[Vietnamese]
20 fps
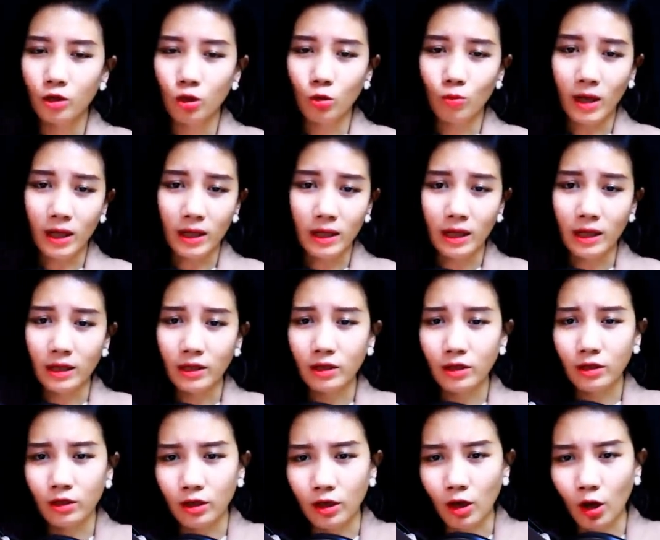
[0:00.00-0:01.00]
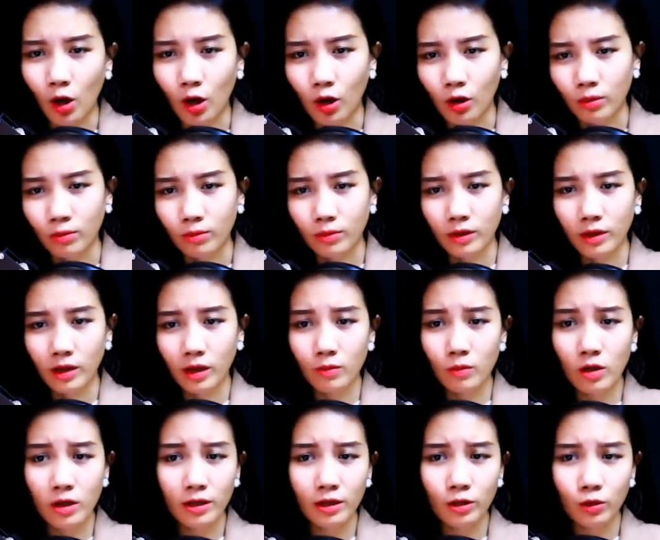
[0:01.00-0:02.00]
Tôi mặc kệ những người họ Cất
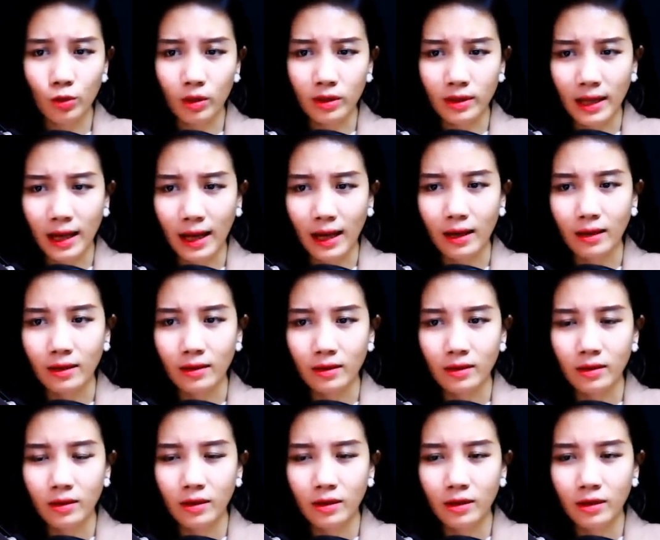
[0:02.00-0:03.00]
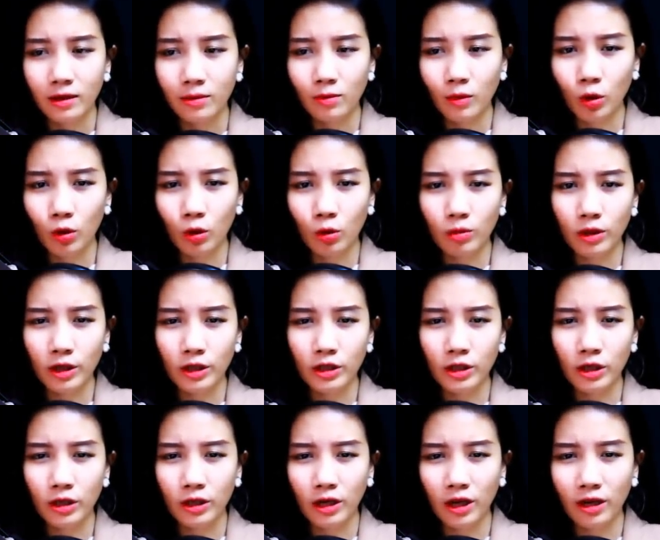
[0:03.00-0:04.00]
bước đi xuống nhà Bầu không khí
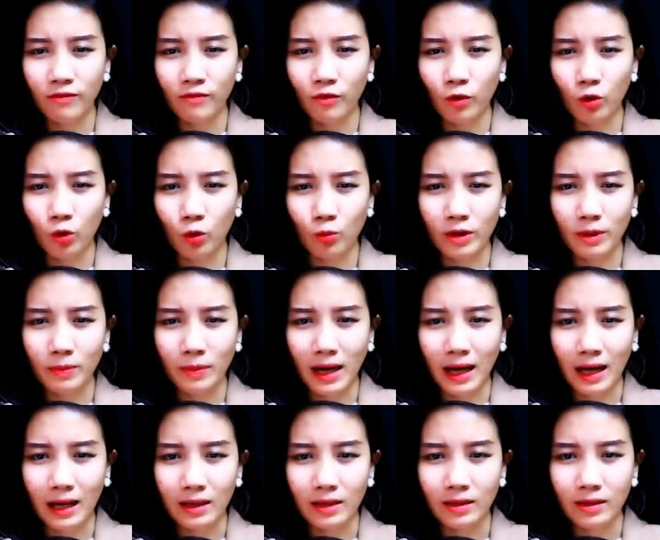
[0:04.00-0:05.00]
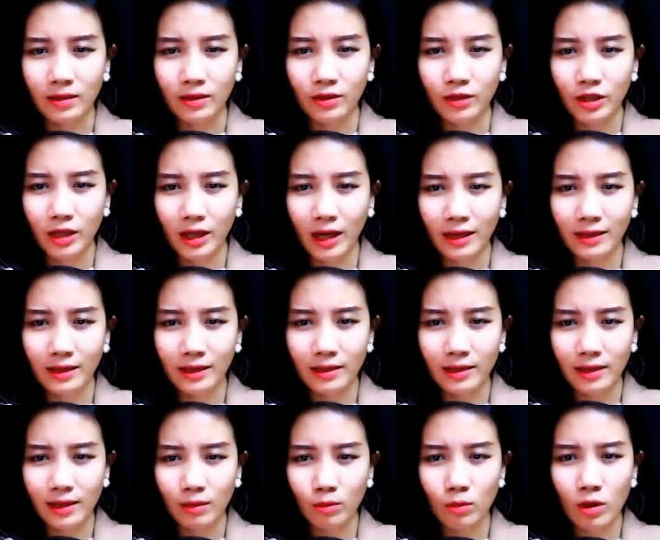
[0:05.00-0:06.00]
trở nên vô cùng im lặng Chỉ nghe thấy
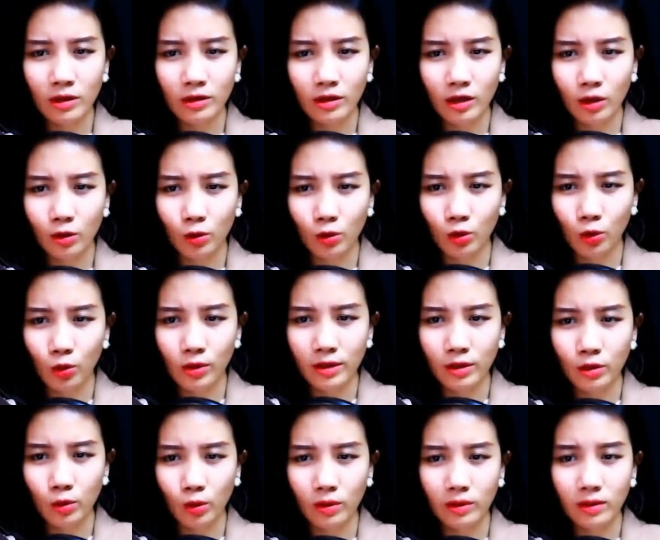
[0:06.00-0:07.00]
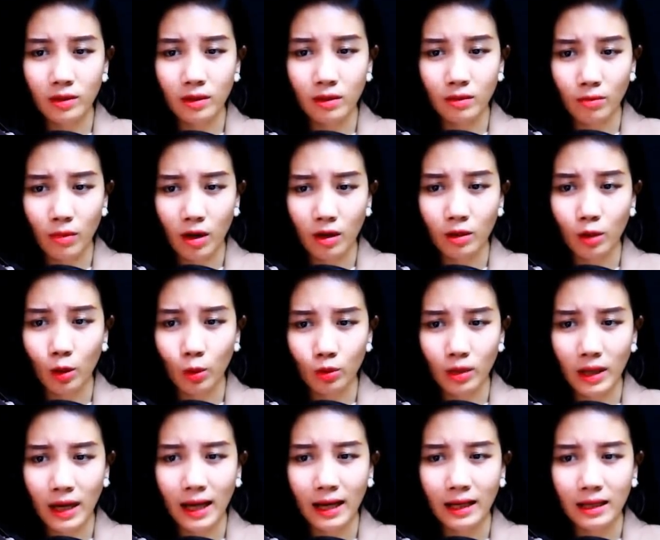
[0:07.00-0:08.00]
tiếng bước chân của tôi đi xuống từng bậc cầu
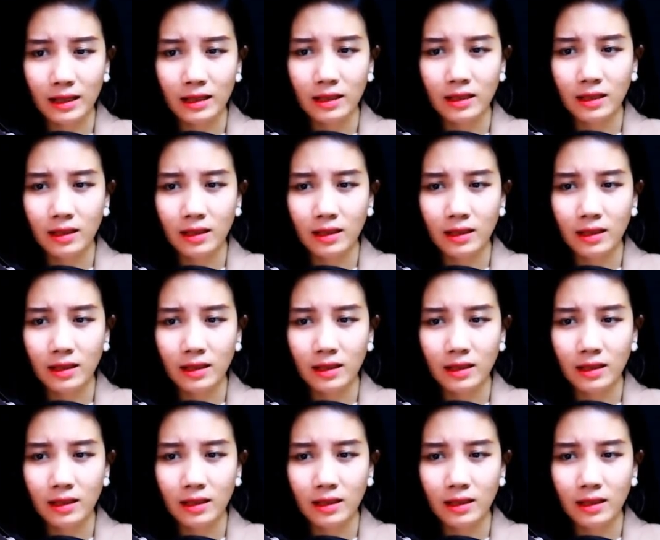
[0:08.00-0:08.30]
thang